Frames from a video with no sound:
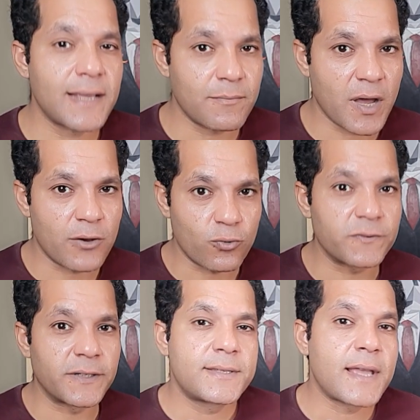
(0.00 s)

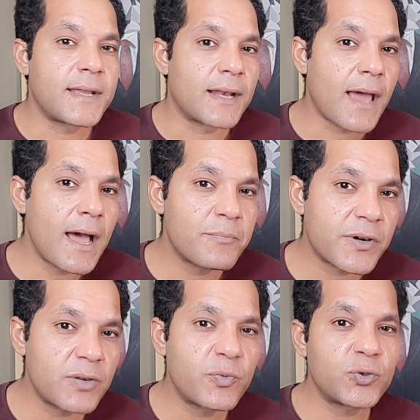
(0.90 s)
المعروفه زي الاحمر
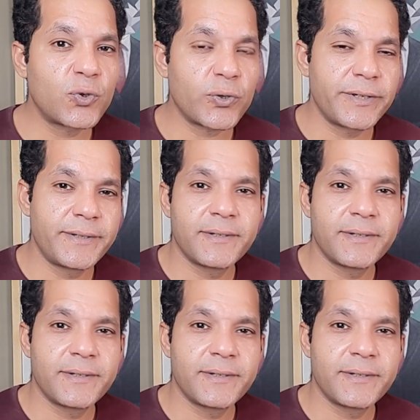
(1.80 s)
البندقي